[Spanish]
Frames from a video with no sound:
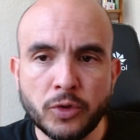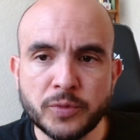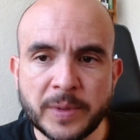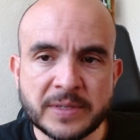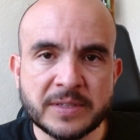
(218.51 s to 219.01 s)

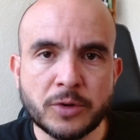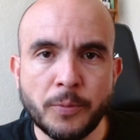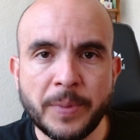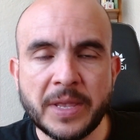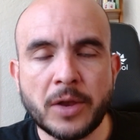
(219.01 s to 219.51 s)
dos veces
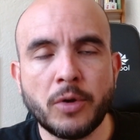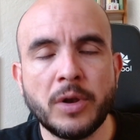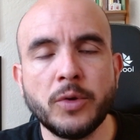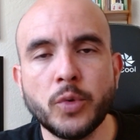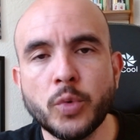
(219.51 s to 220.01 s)
con Peñarol
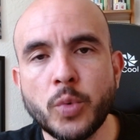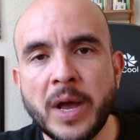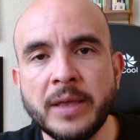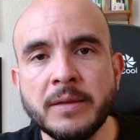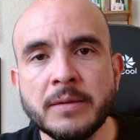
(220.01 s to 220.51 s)
en
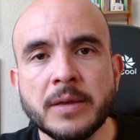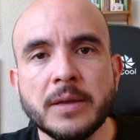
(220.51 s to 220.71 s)
Uruguay,